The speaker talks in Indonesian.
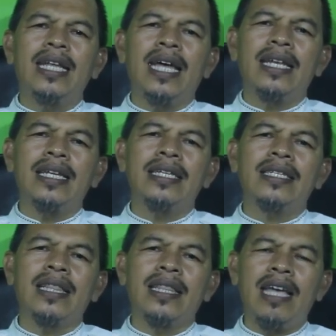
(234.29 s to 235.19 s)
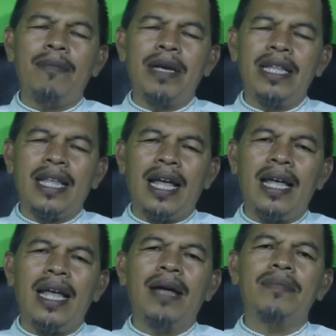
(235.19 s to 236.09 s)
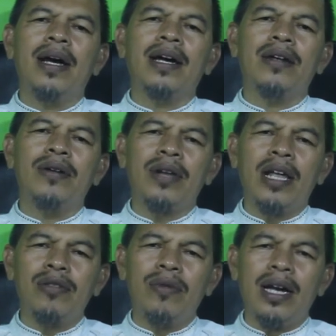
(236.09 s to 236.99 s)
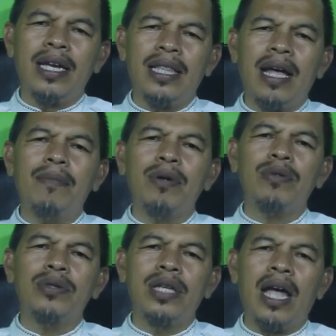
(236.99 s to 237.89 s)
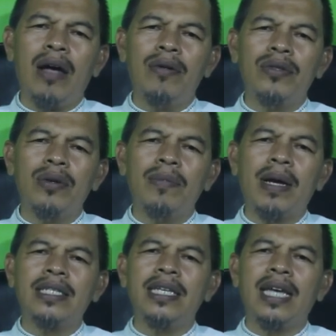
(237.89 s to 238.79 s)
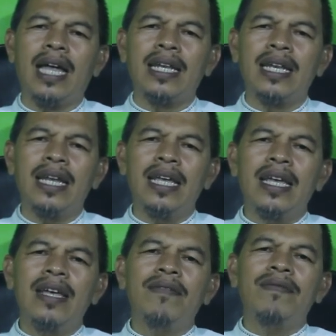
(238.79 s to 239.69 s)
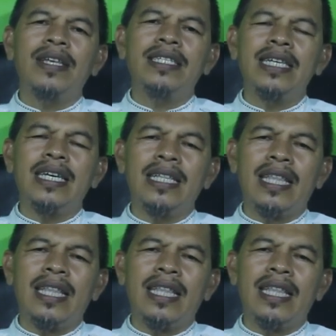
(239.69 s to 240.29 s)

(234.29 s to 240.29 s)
dan setiap kita bahkan orang tua kita berusaha untuk memastikan fisik